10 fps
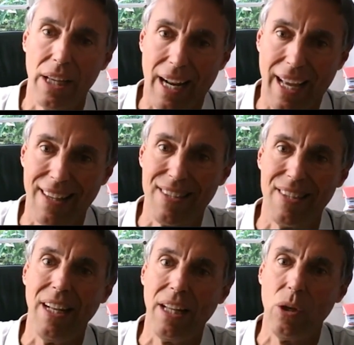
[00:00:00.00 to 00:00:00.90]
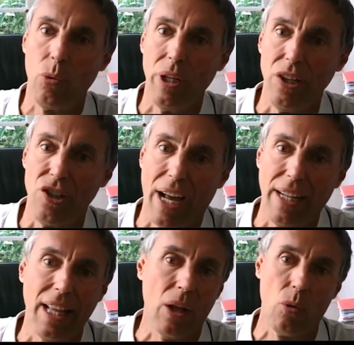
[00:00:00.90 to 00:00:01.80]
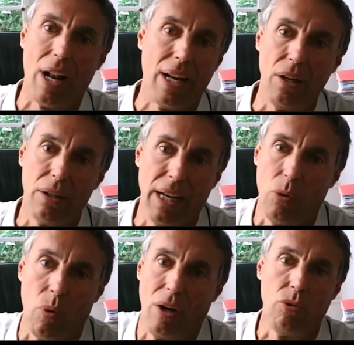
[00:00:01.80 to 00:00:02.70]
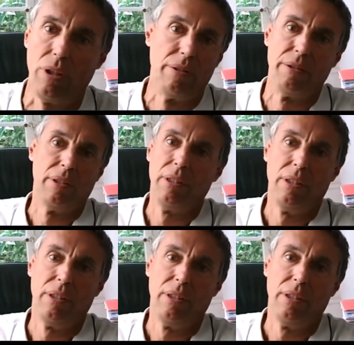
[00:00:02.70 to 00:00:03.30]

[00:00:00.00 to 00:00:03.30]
ragazzine di 15 anni, delle quali, alle quali lui